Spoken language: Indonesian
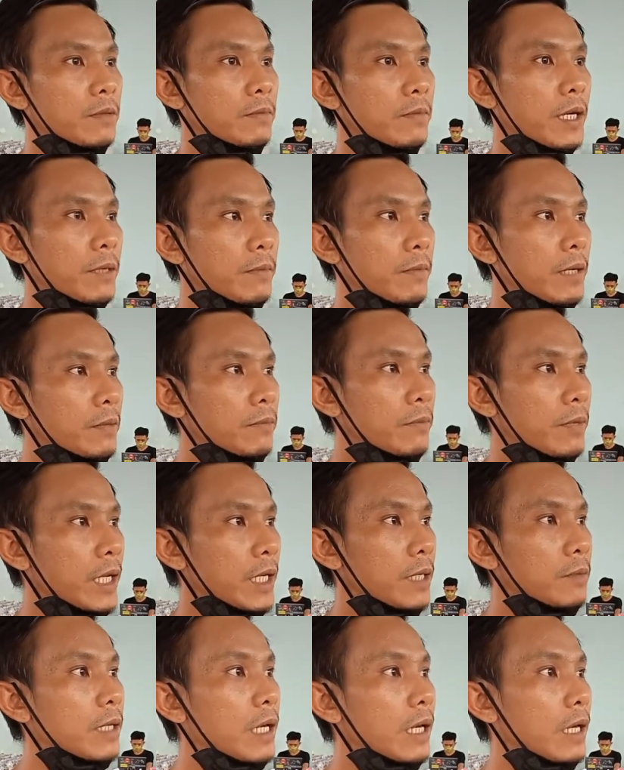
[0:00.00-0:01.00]
bagaimana
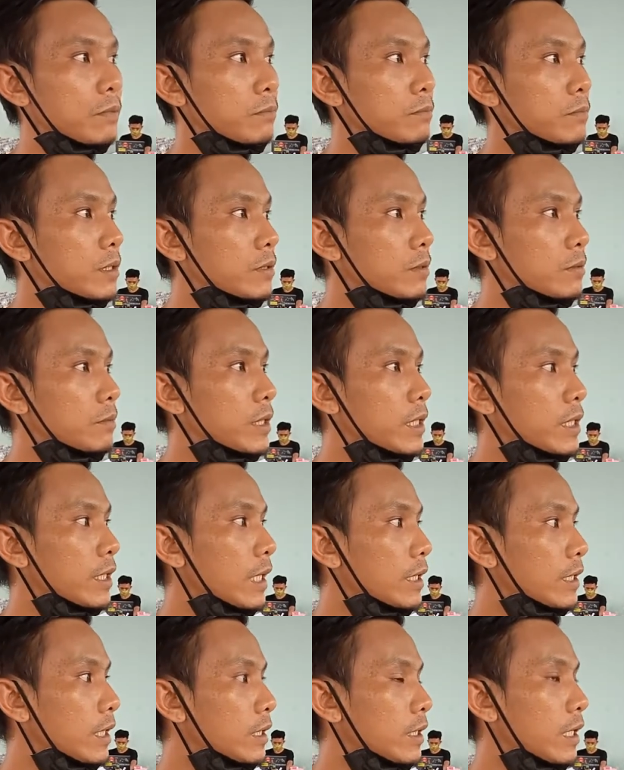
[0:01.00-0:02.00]
mereka
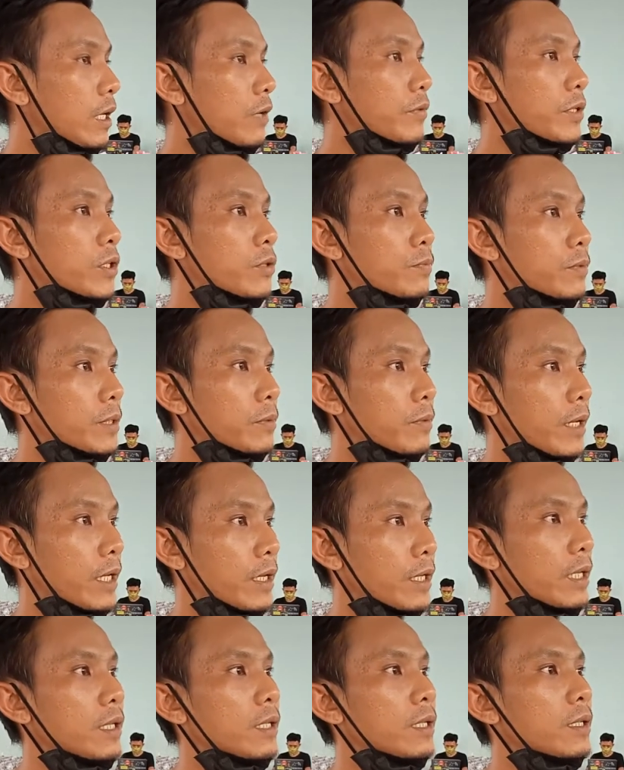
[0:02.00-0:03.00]
meningkatkan taraf hidupnya
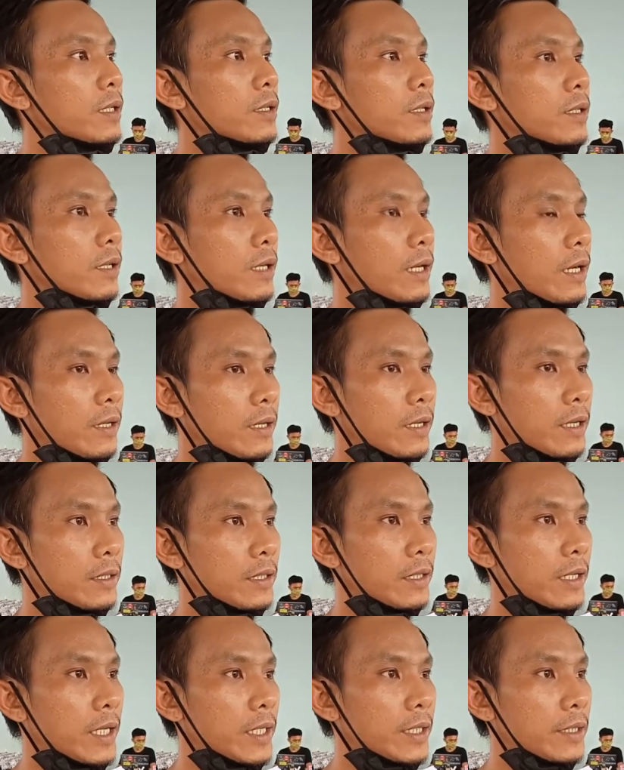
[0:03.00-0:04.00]
mereka karena
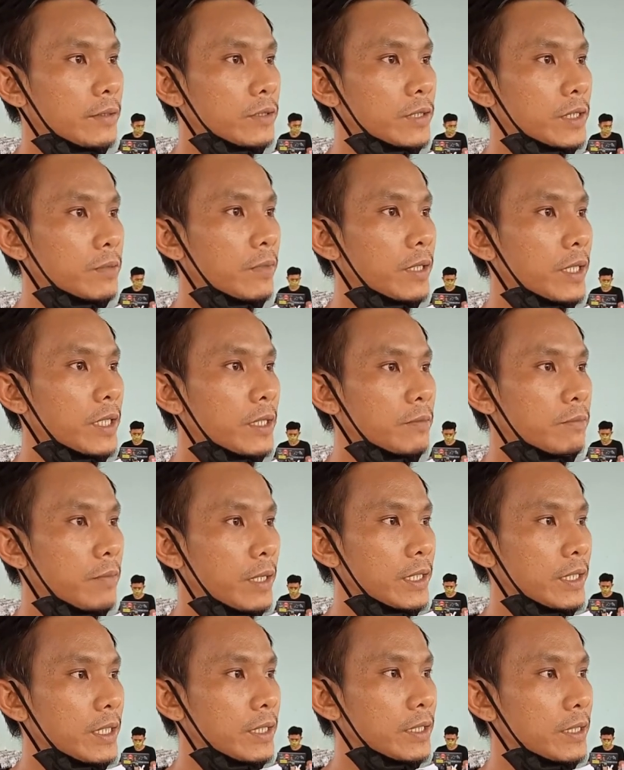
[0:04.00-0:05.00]
dengan semakin
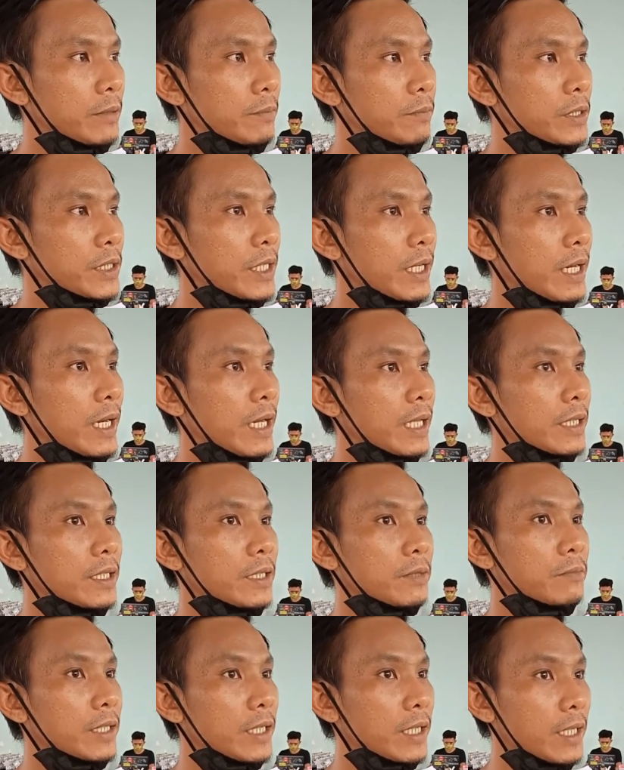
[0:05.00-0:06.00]
banyaknya masyarakat
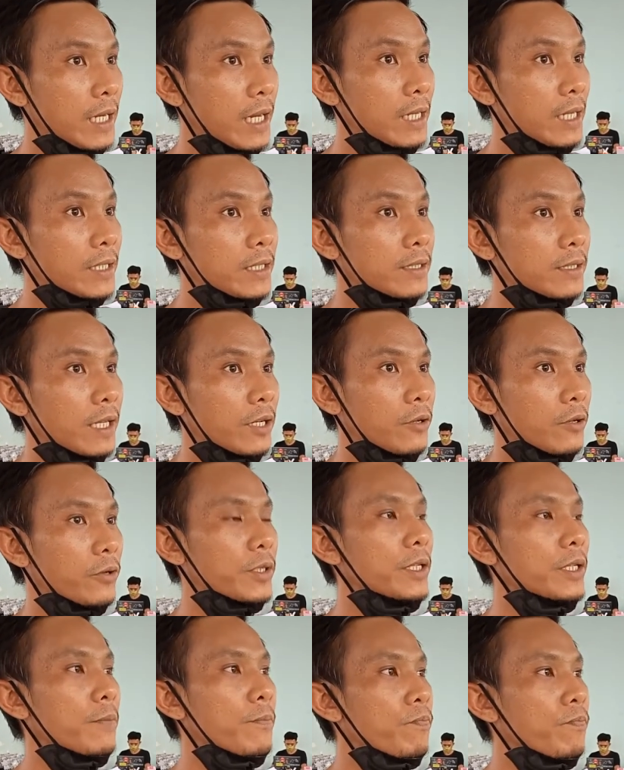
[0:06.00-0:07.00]
yang mengenal tentang
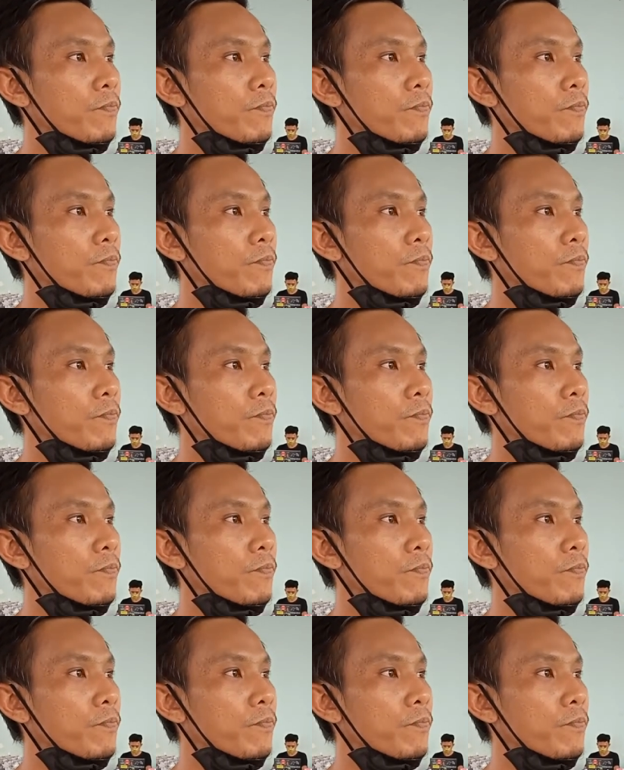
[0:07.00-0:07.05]
koi